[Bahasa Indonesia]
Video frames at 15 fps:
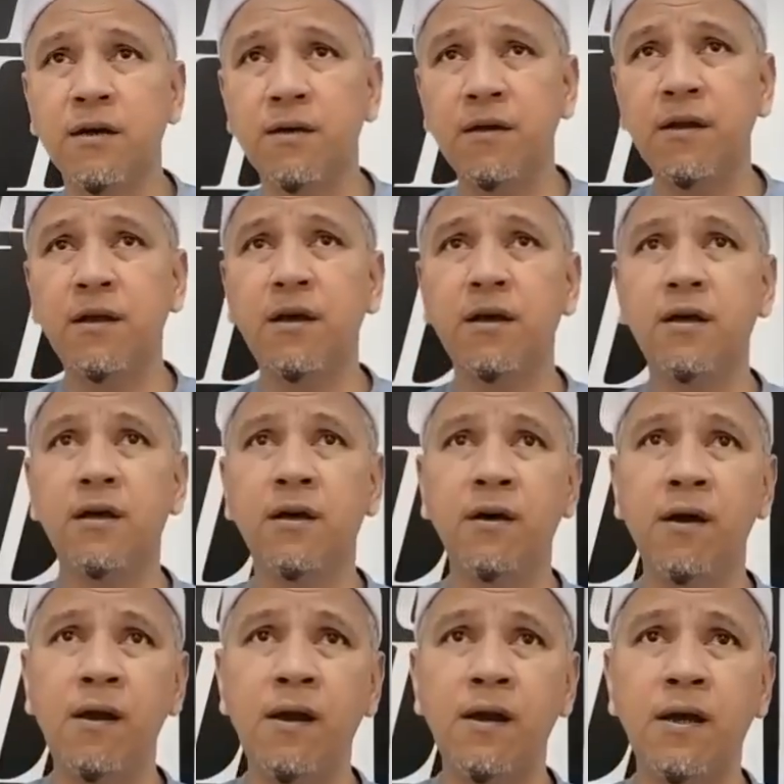
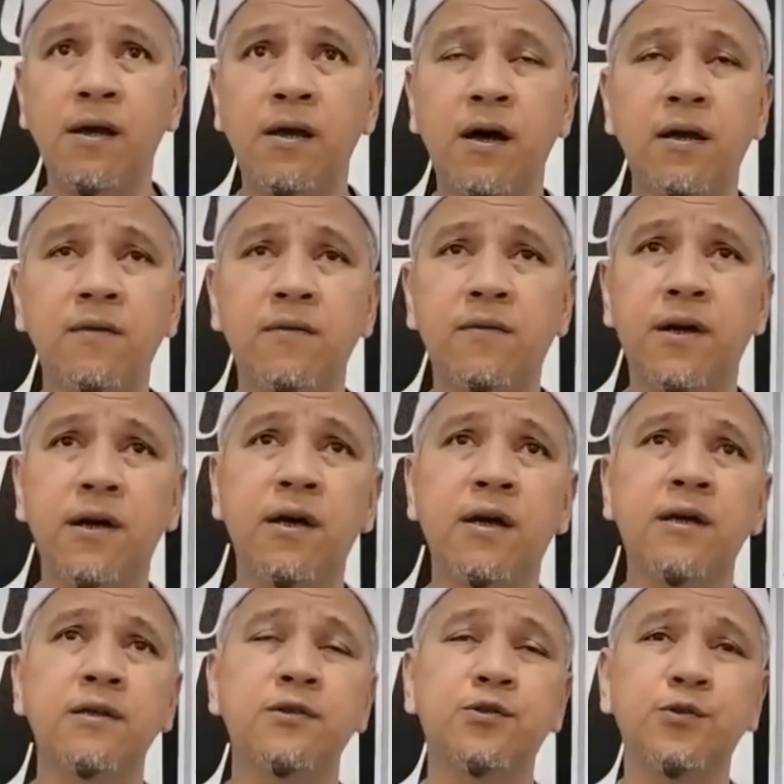ilaha illa
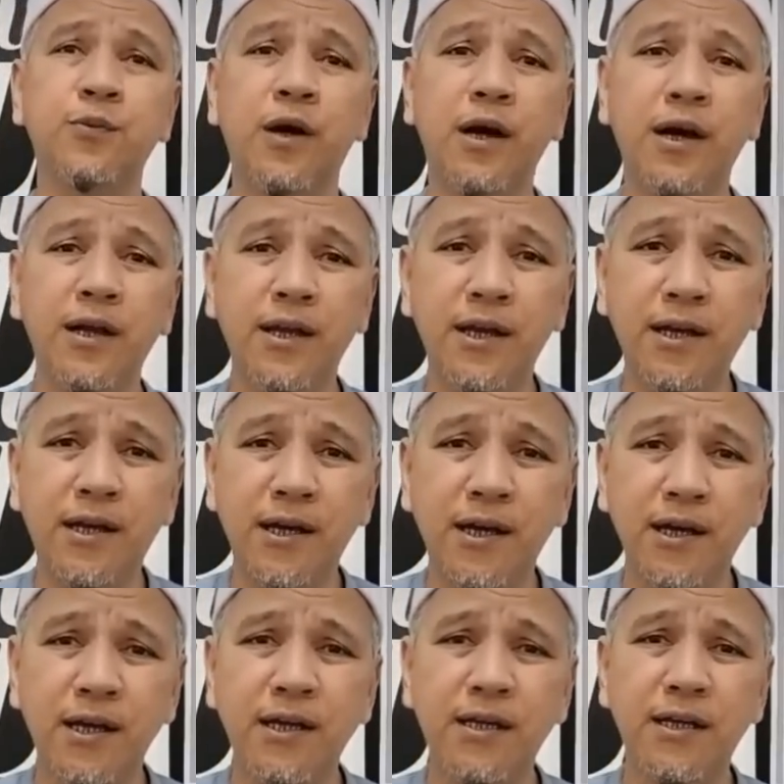anta
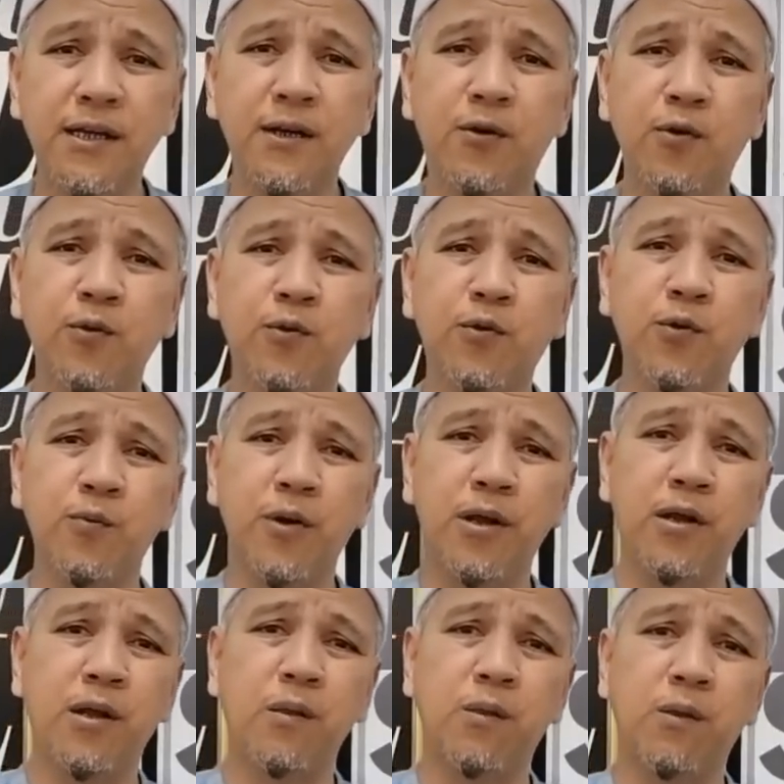subhanaka inni kuntu
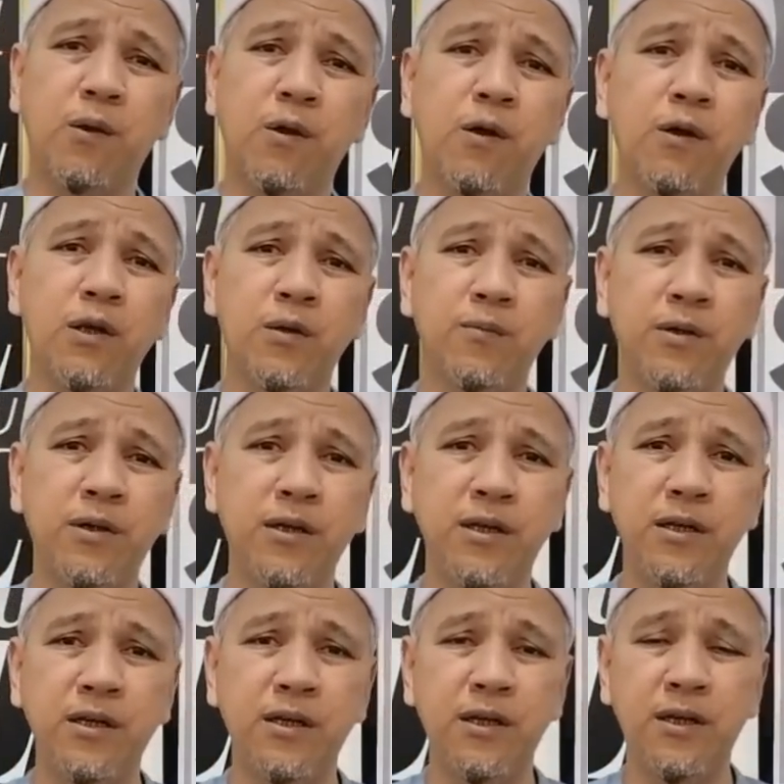minal
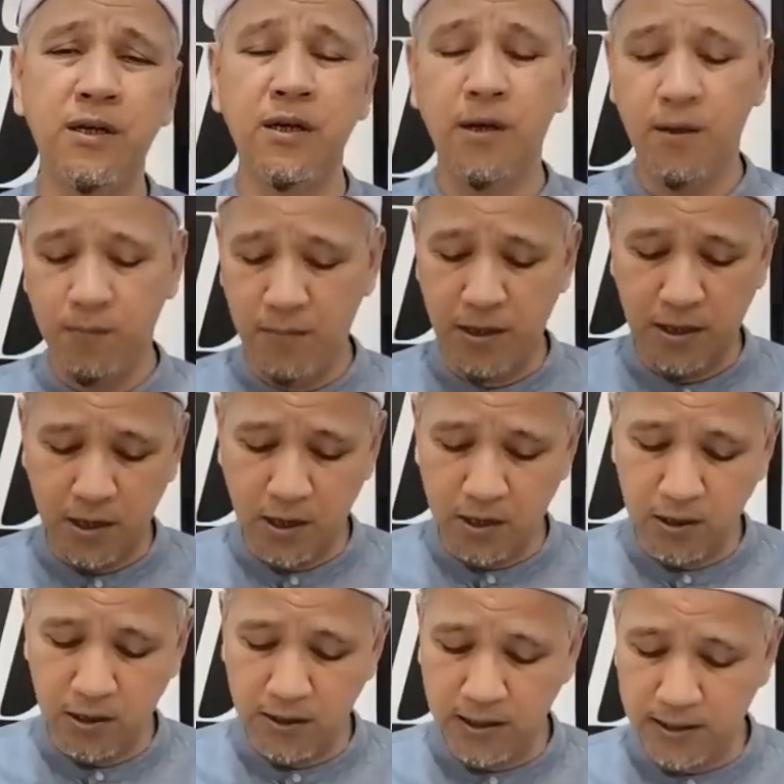zalimin. Maka
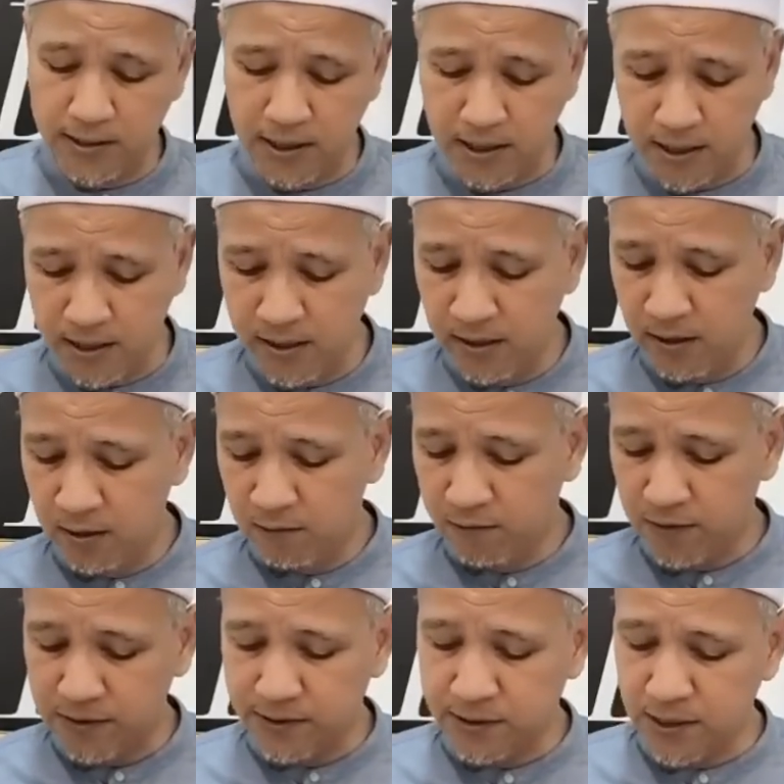Allah nyatakan,
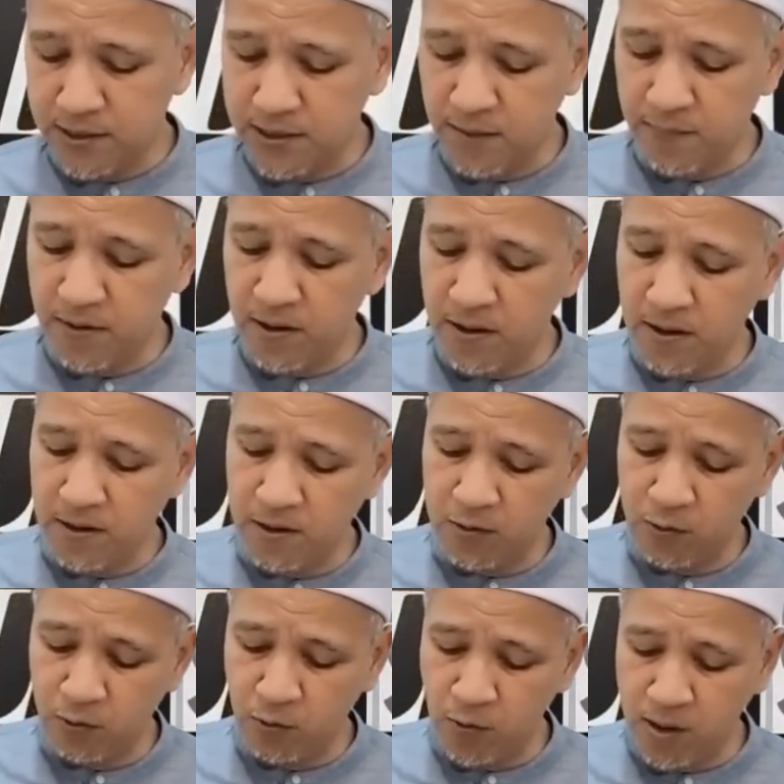Fastajabna
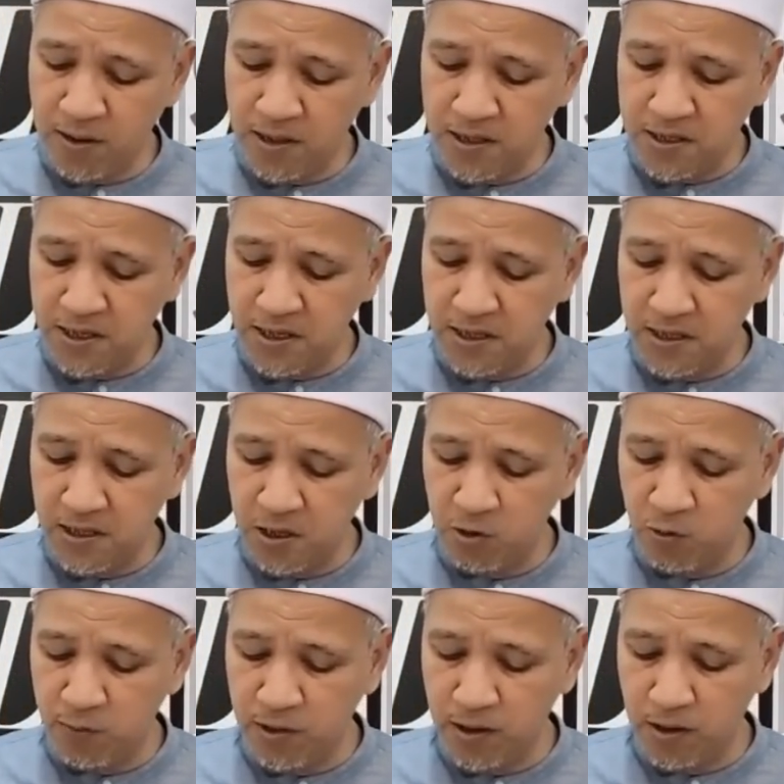lahu wa
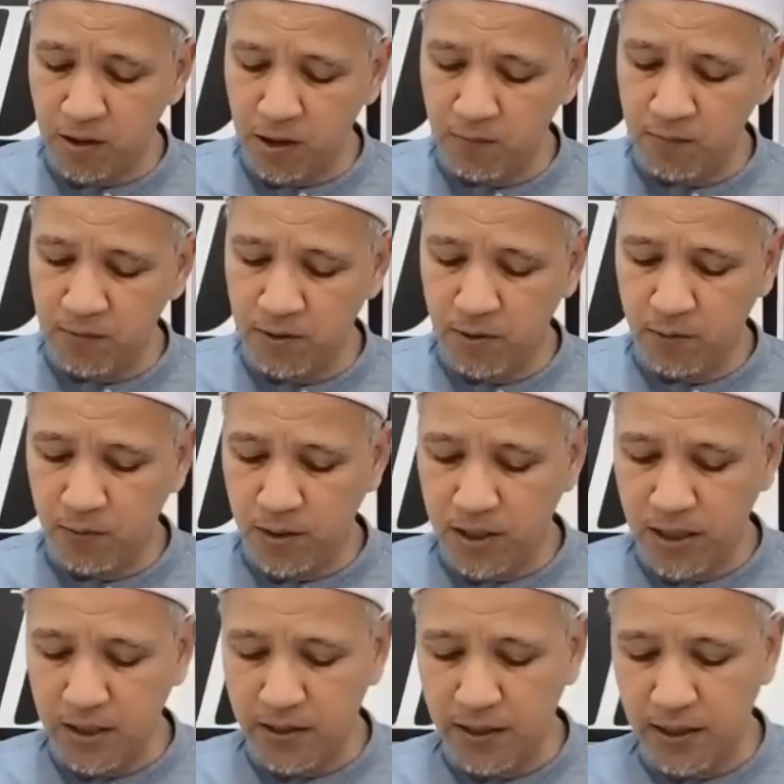najjainahu minal gham wa
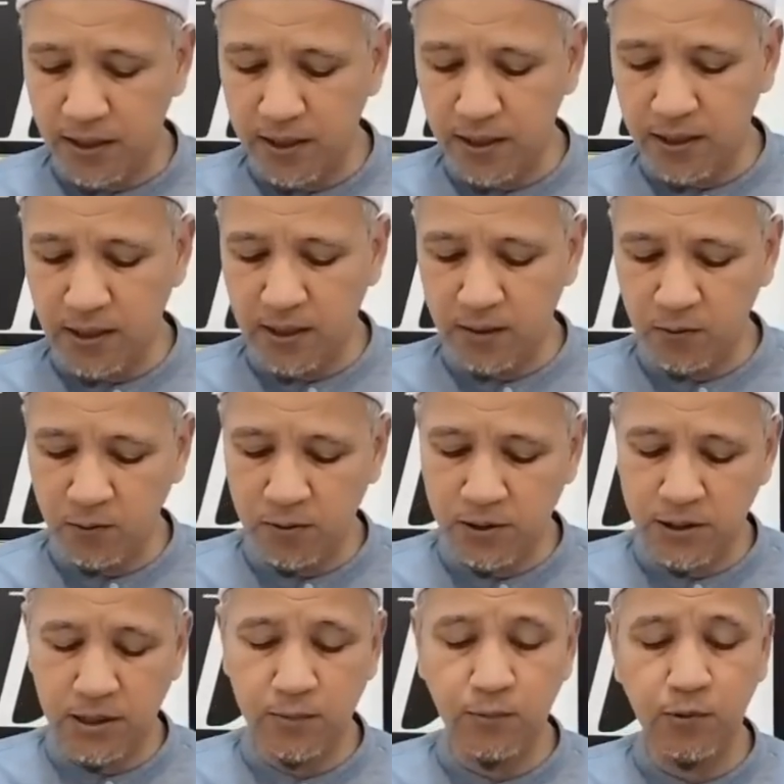kadhalika
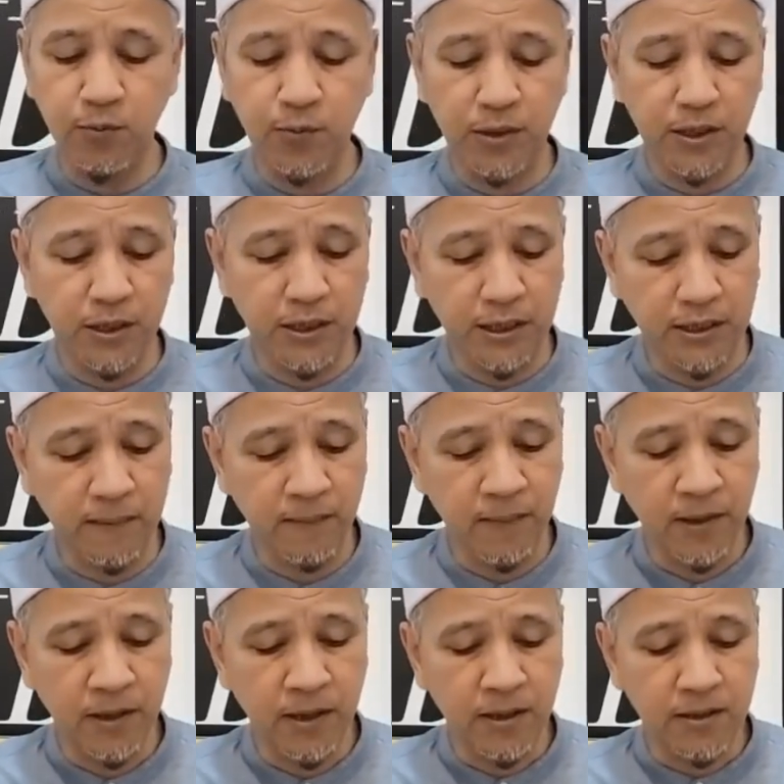nunjil mu'minin.
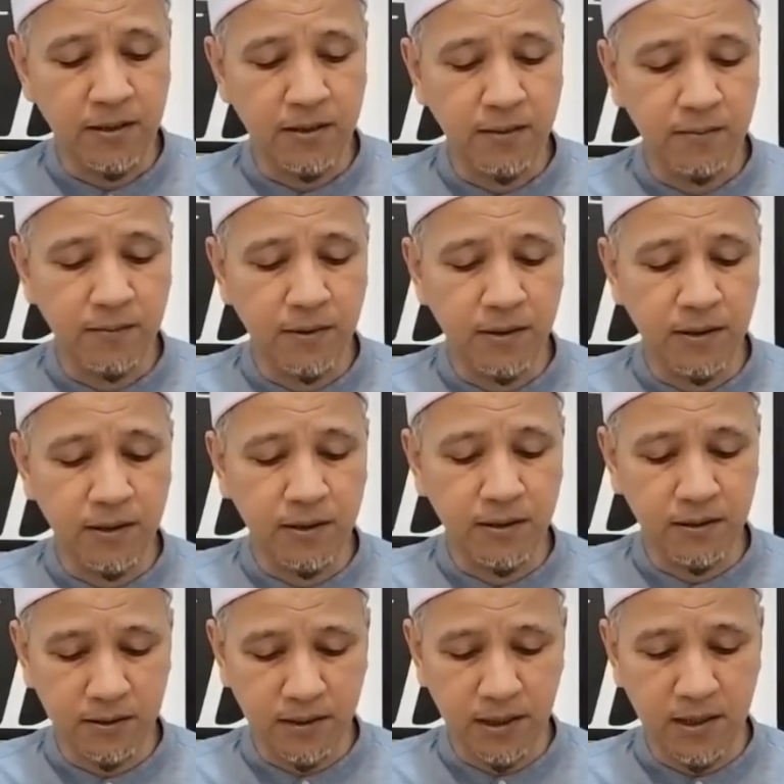Ah,
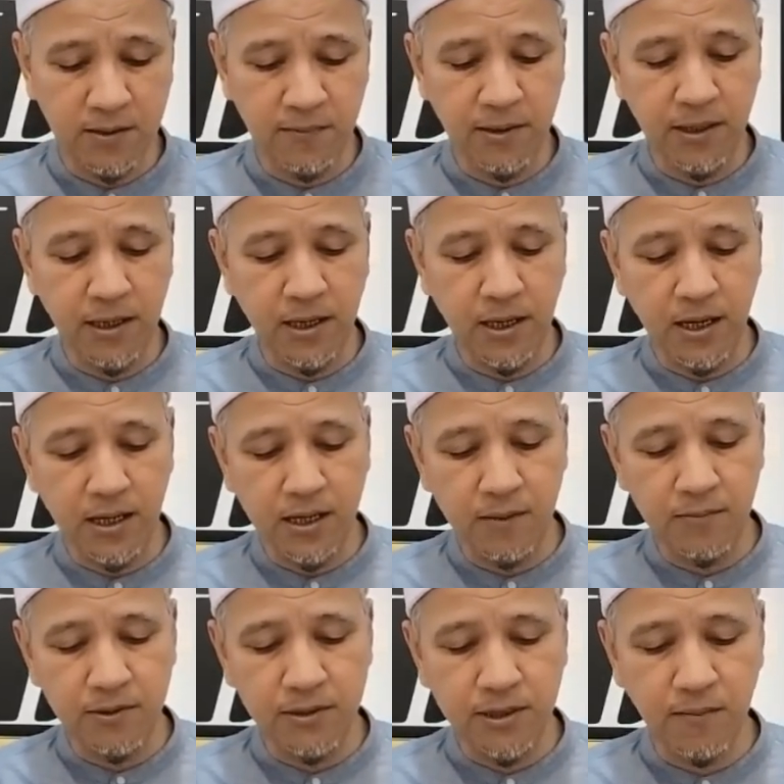dan demikianlah
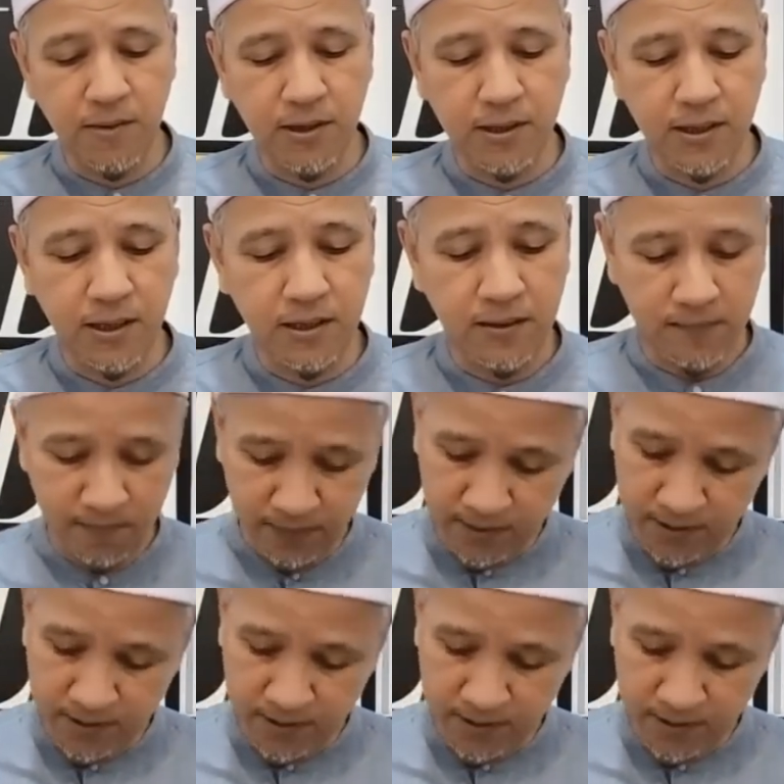kami selamatkan